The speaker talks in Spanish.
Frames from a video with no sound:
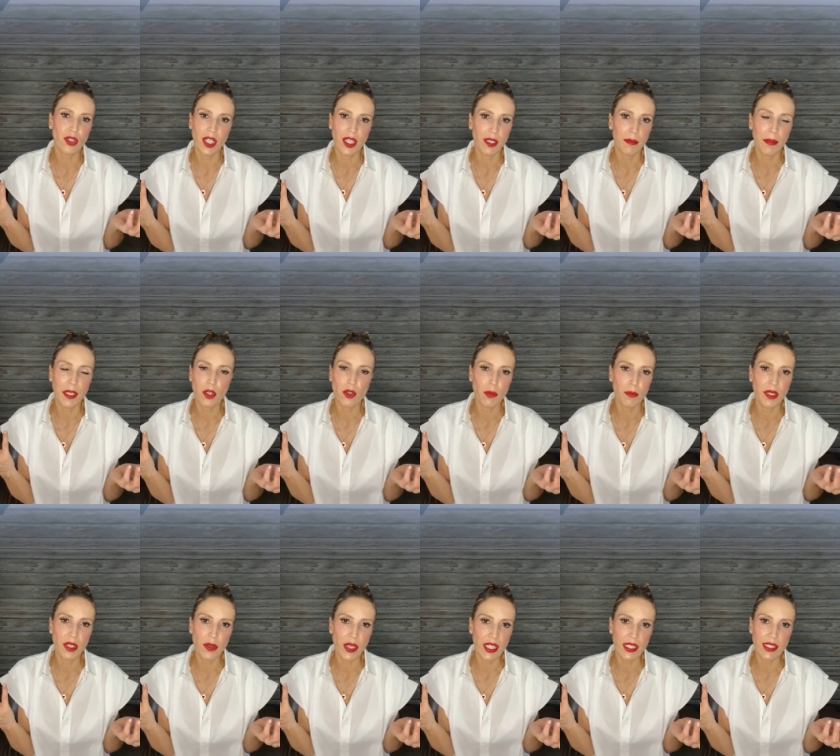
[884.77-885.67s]
sucede en mi
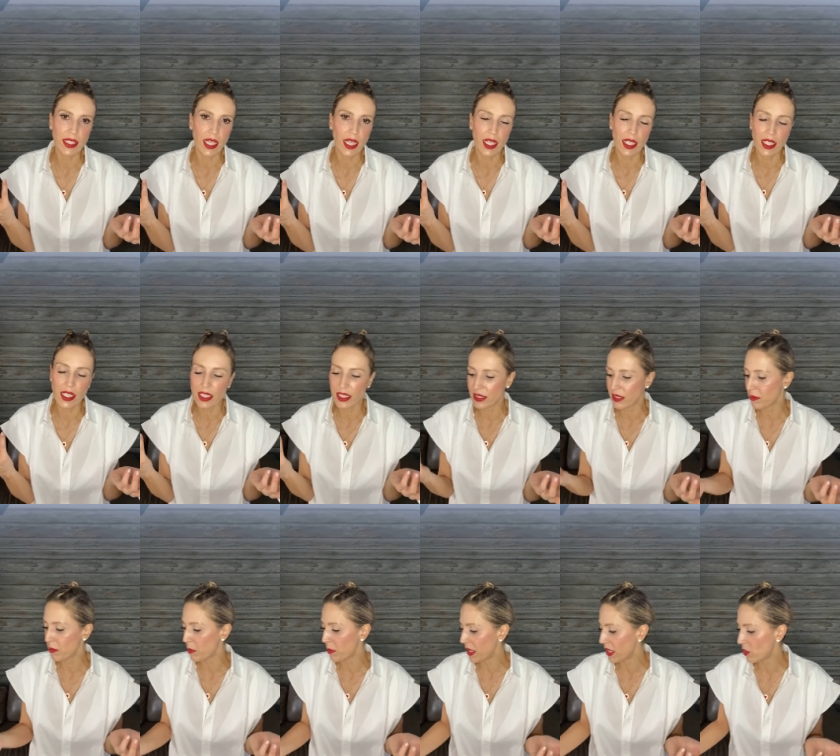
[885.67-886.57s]
convivencia en
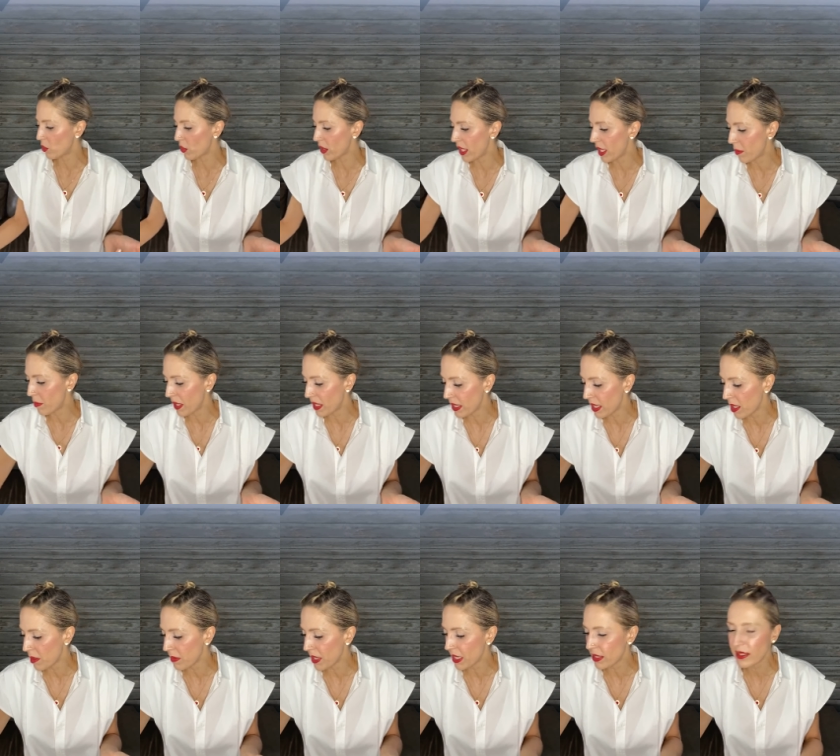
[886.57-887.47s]
este momento de la
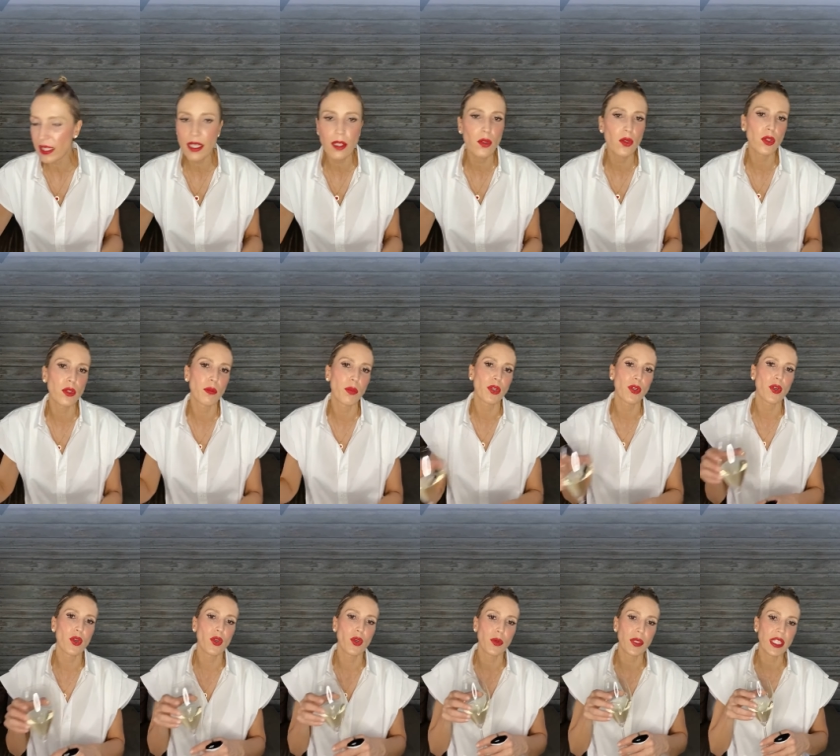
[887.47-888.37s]
pandemia. Salud
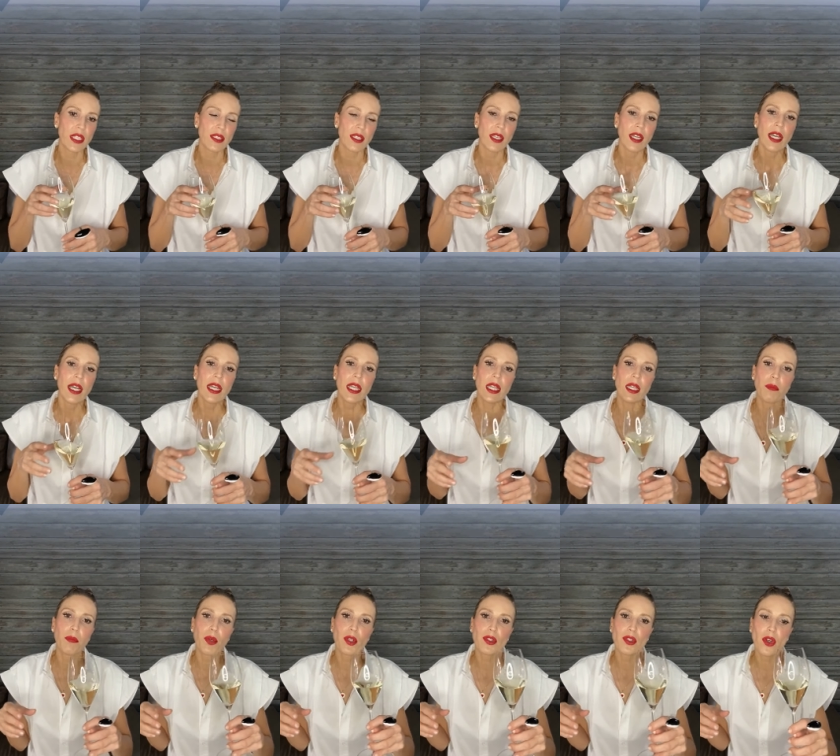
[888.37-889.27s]
por COVID
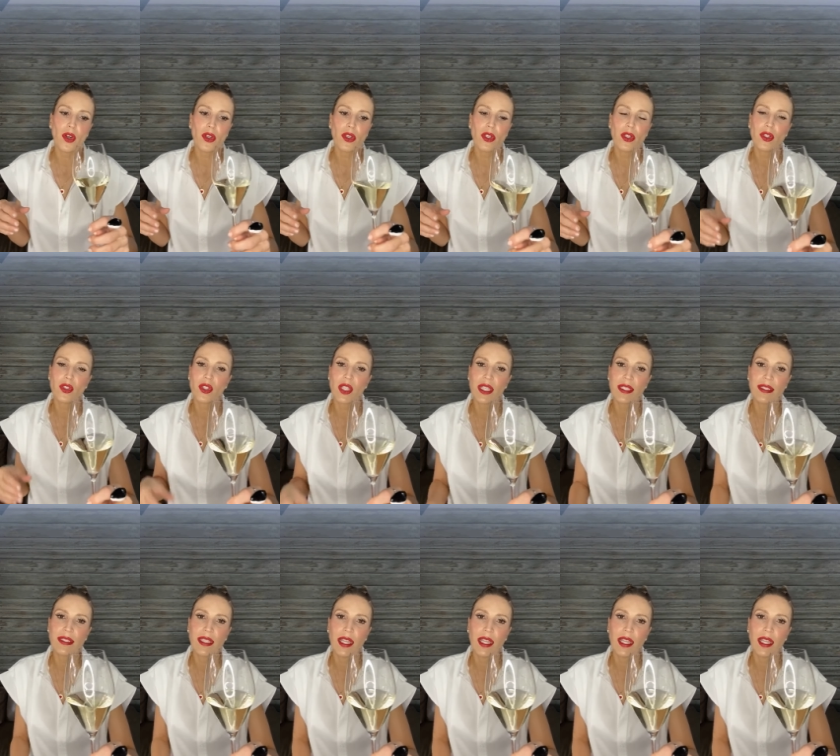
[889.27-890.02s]
y por todos los